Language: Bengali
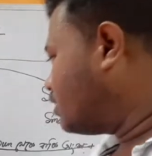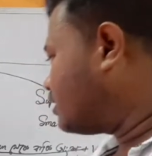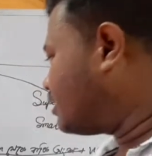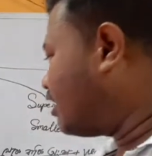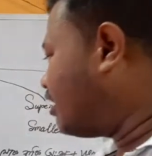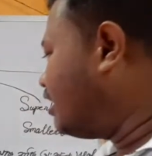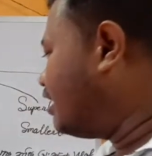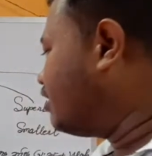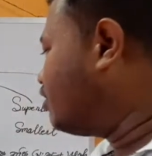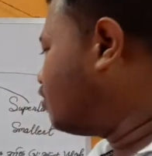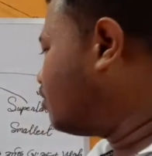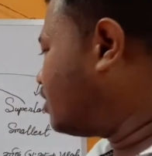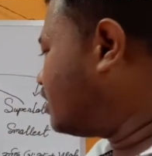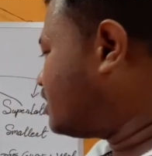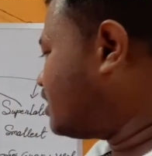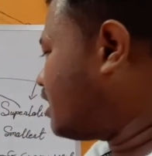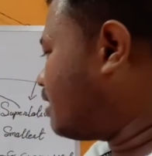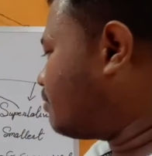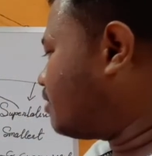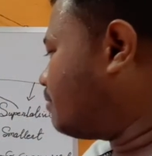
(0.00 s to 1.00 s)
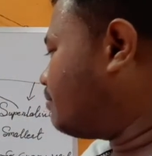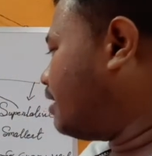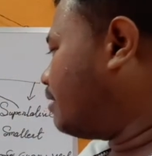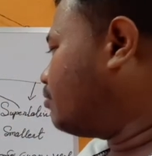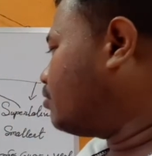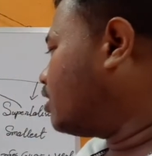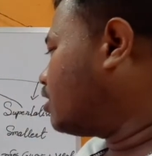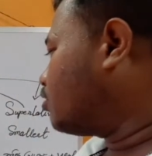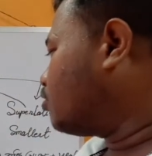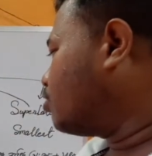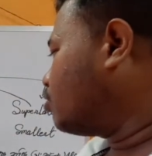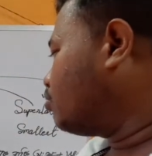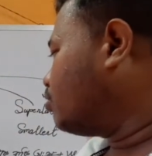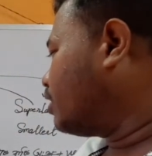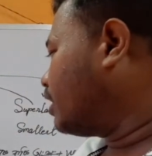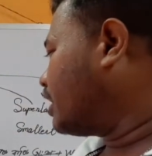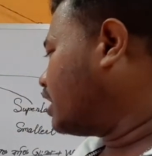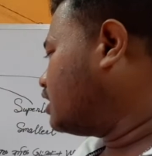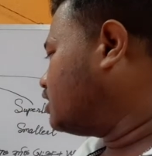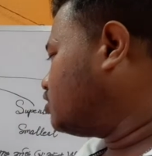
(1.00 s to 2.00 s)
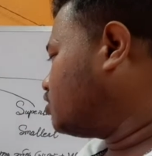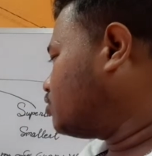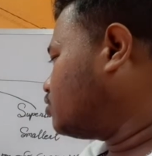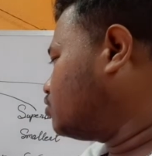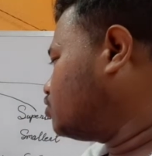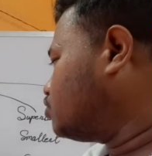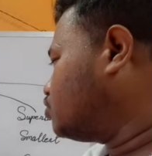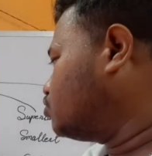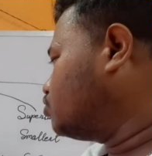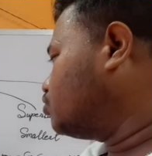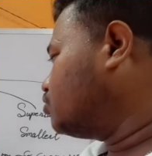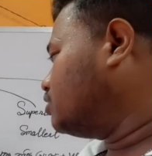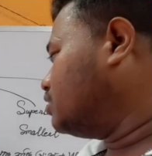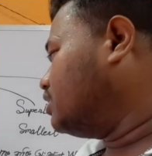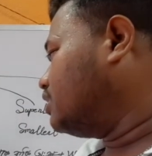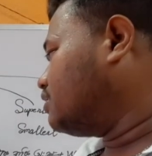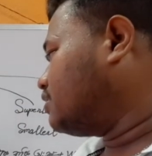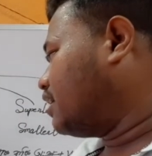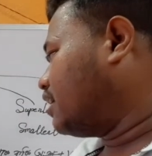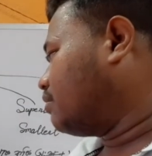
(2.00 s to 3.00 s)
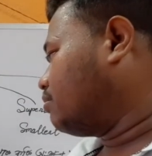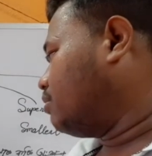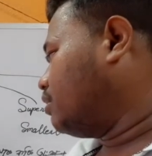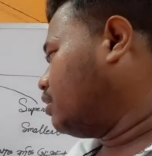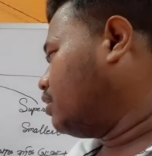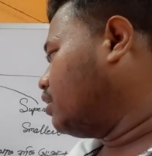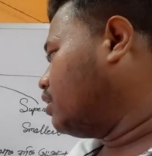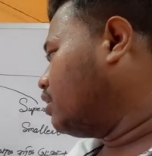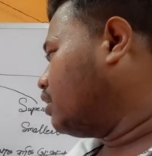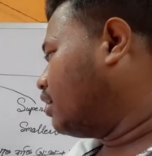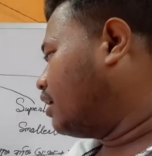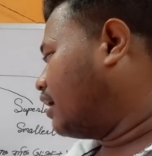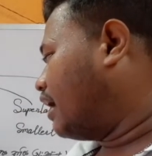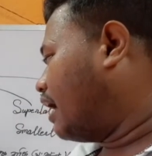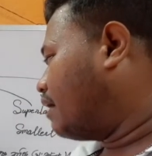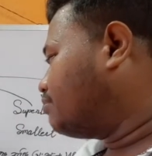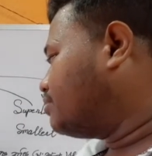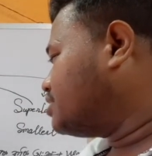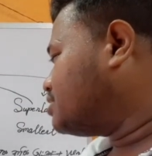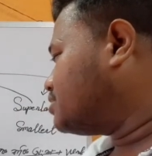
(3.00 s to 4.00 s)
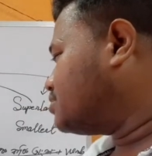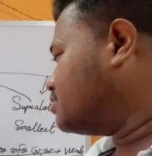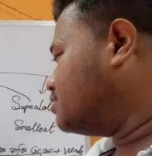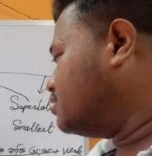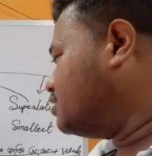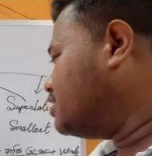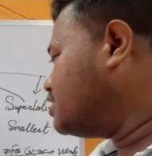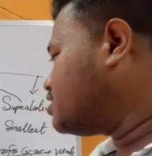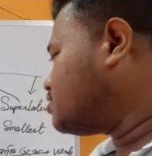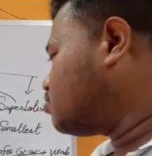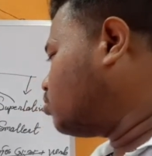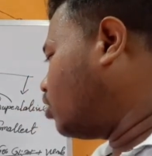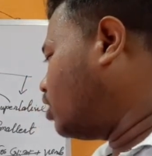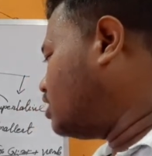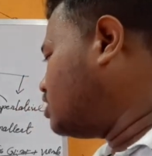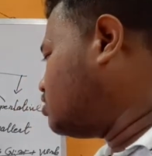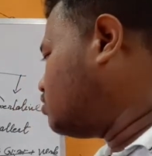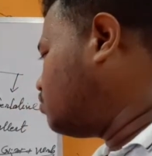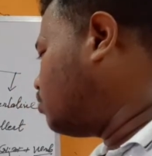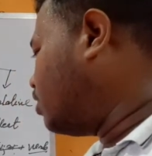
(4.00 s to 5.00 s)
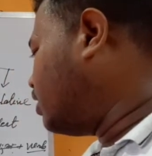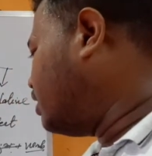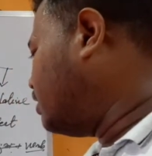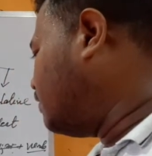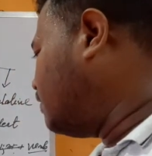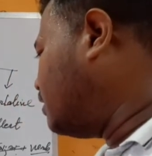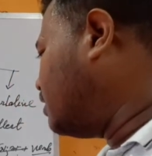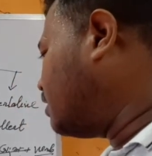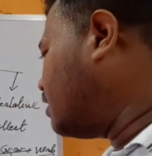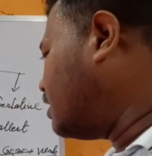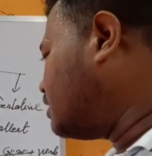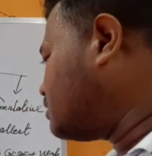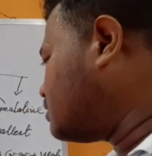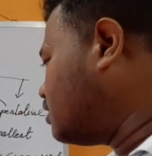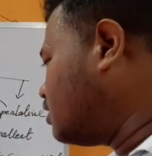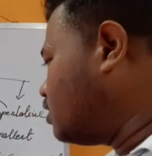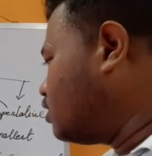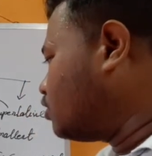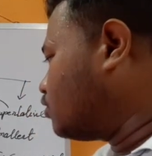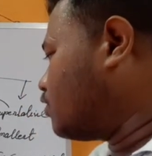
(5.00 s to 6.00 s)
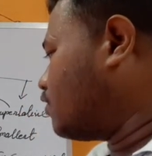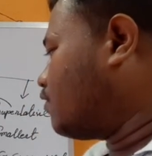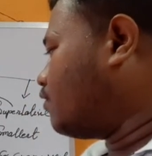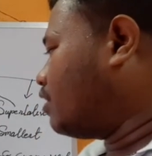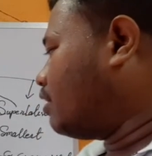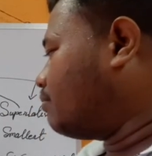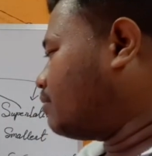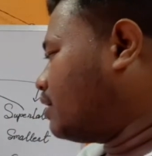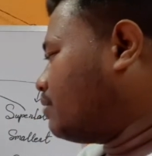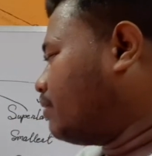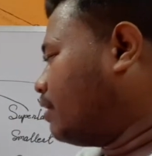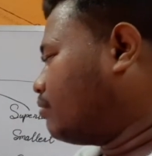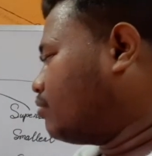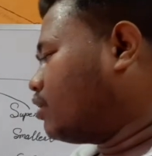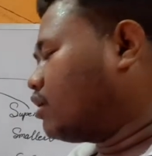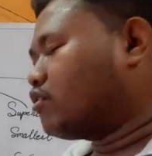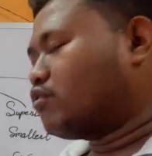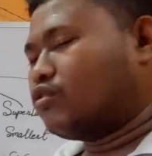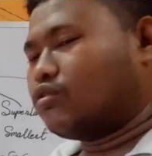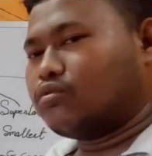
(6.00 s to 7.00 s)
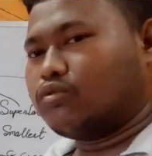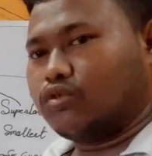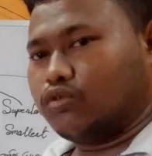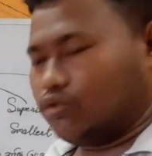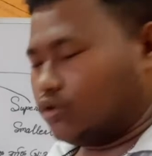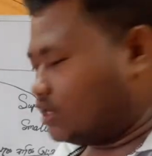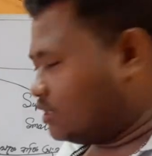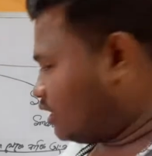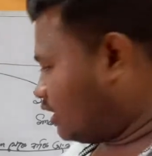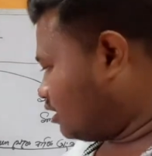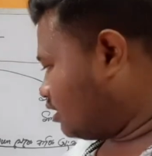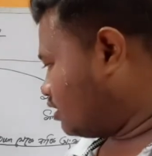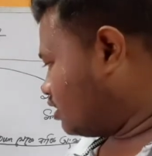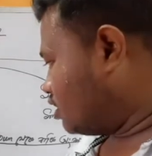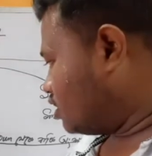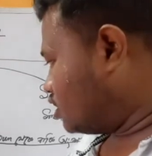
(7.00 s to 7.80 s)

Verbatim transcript: তাহলে নো আদার আমরা ব্যবহার করব এখানে যখন শুধু দি থাকবে রাম ইজ দি স্মলেজ বয় ইন দি ক্লাস তখন আমরা ব্যবহার করব নো আদার